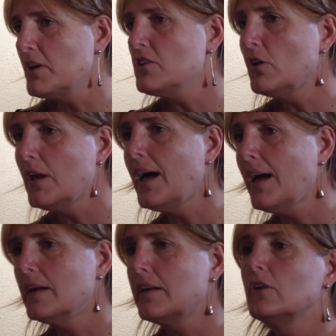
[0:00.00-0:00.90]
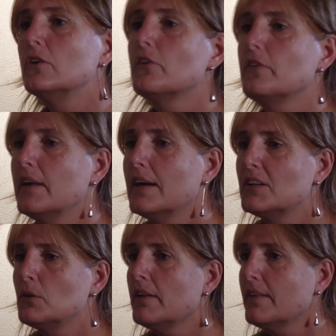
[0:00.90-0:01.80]
española reconoce a
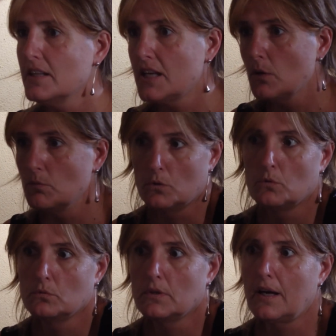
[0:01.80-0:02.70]
Manuel Azaña como